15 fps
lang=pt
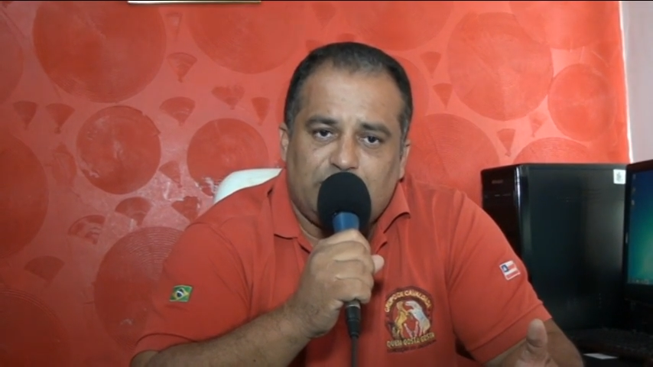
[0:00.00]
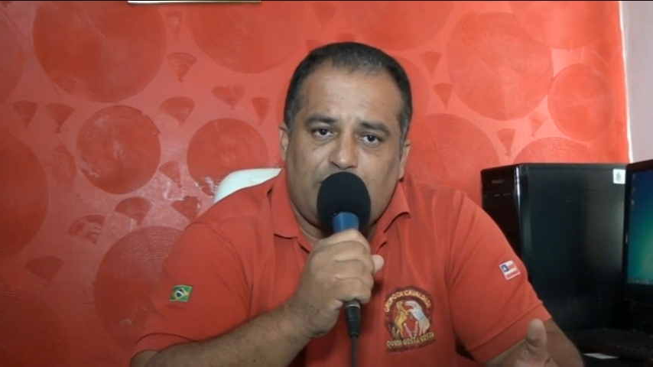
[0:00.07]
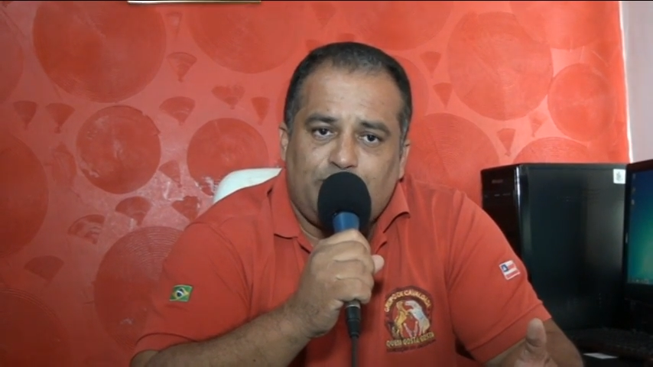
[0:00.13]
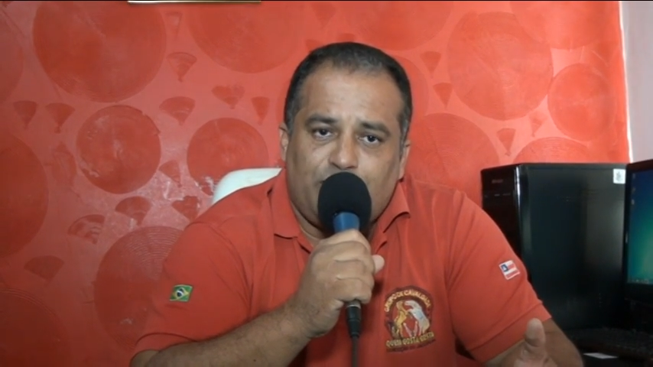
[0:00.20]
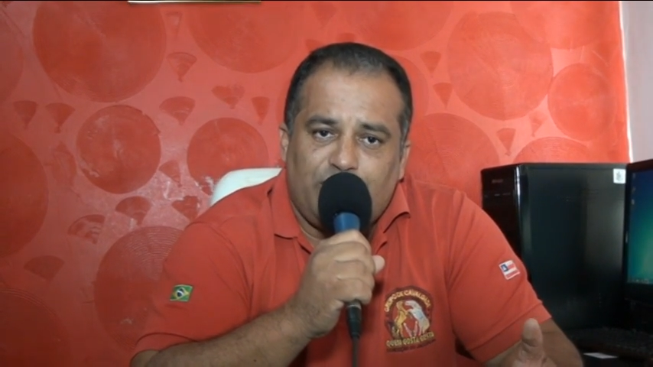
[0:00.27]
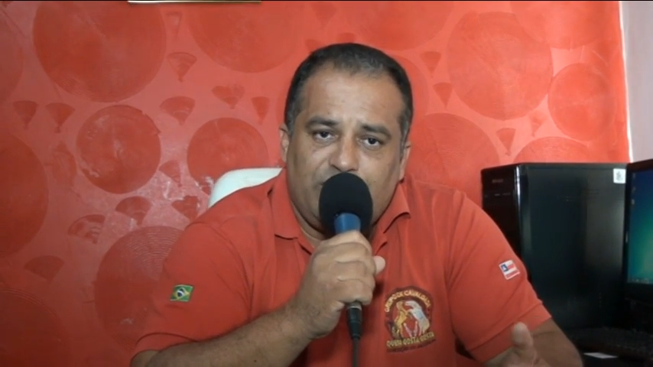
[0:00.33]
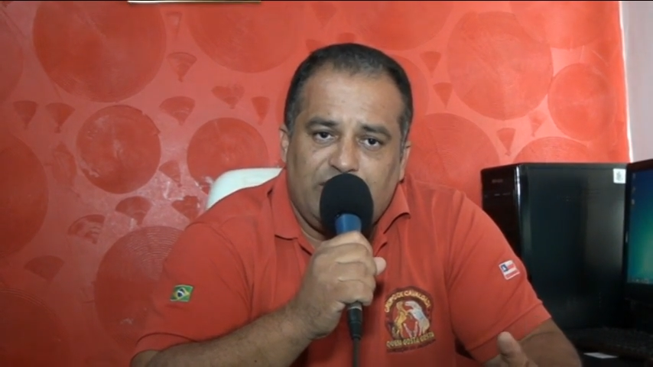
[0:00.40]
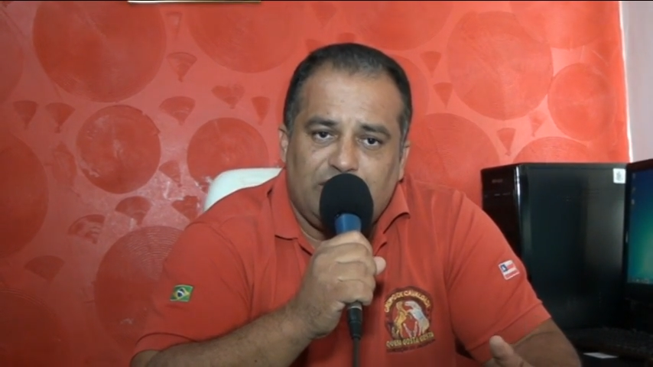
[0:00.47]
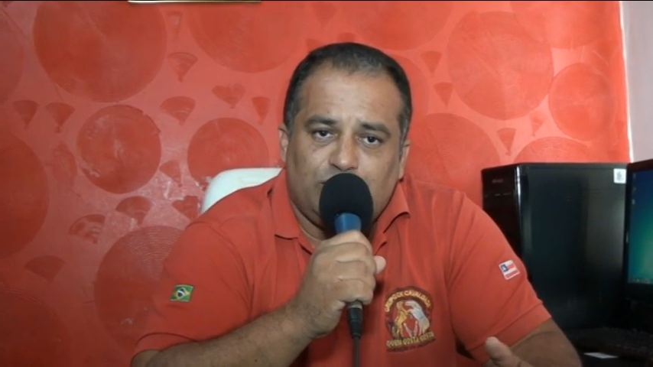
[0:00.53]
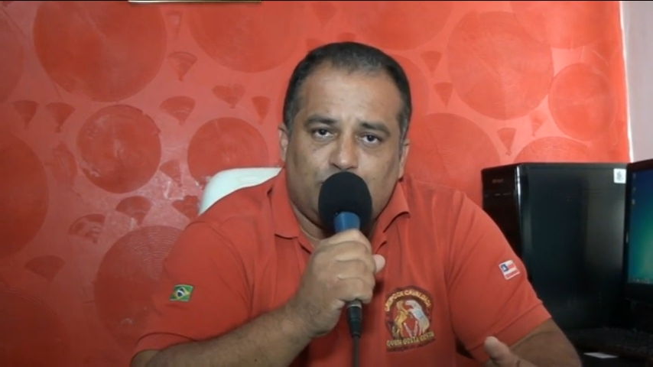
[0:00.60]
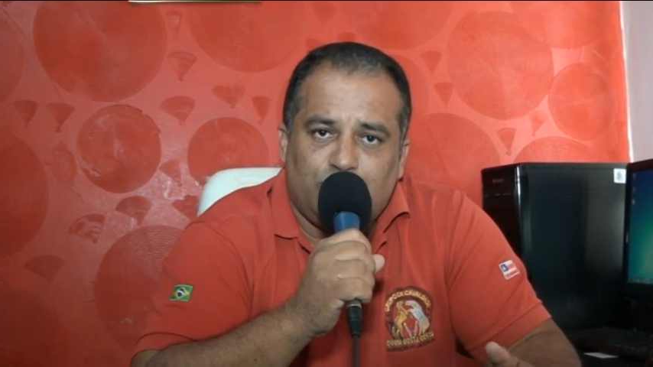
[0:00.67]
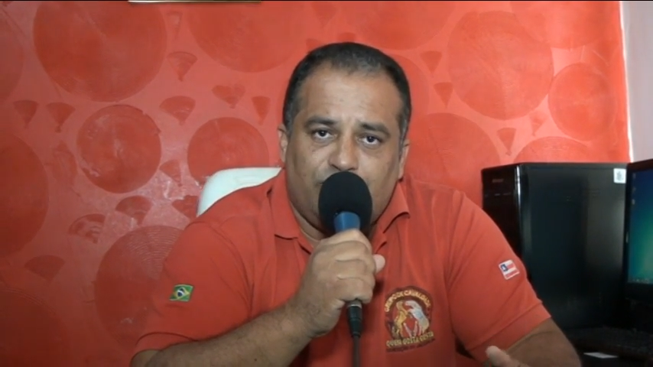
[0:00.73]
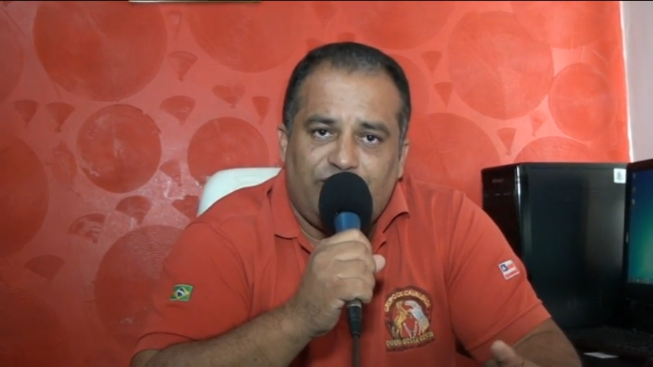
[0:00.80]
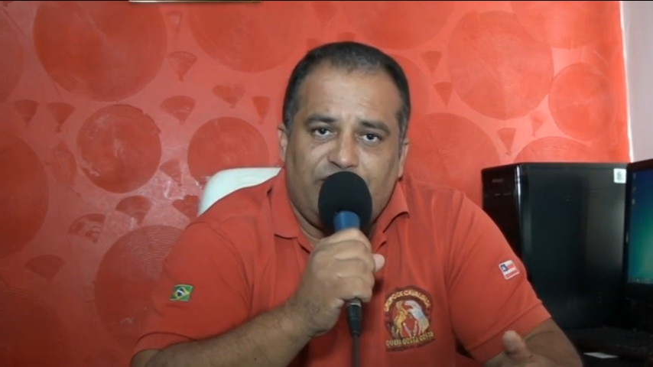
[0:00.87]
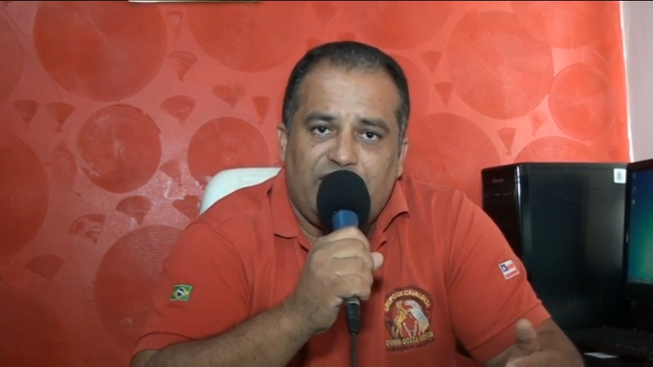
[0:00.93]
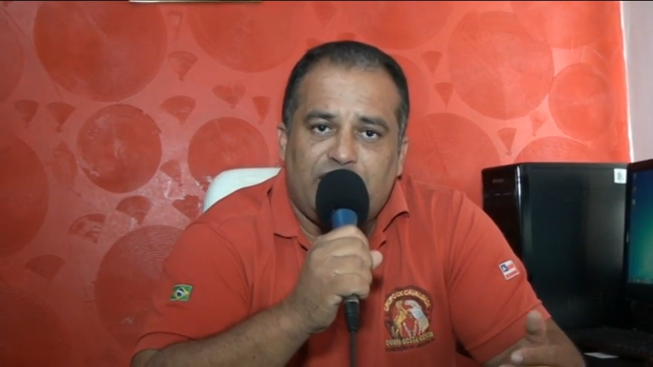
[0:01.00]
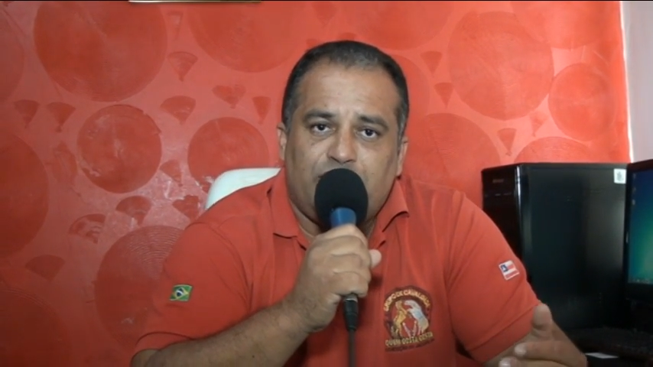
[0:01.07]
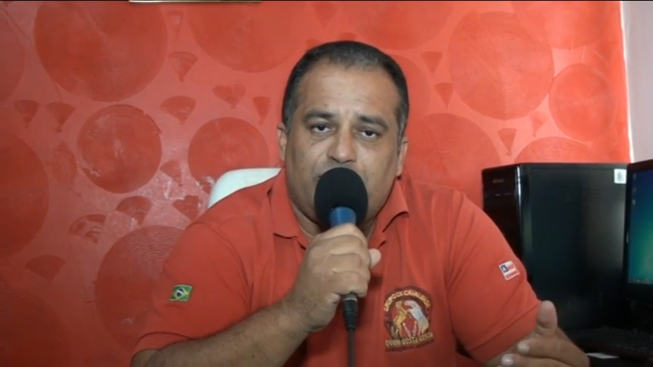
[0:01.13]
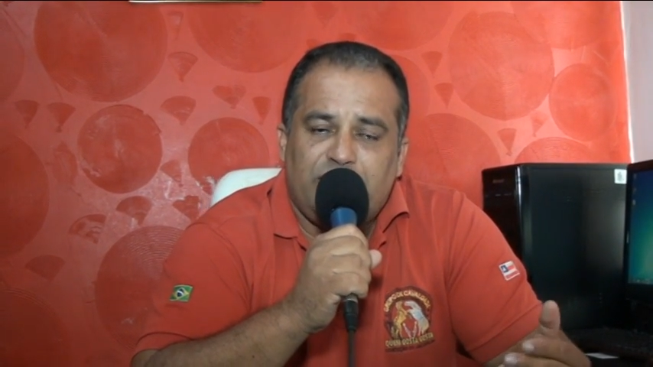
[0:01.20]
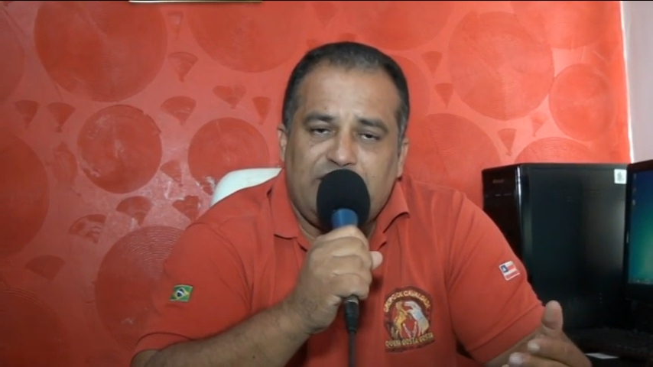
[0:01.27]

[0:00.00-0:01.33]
apoiando o governo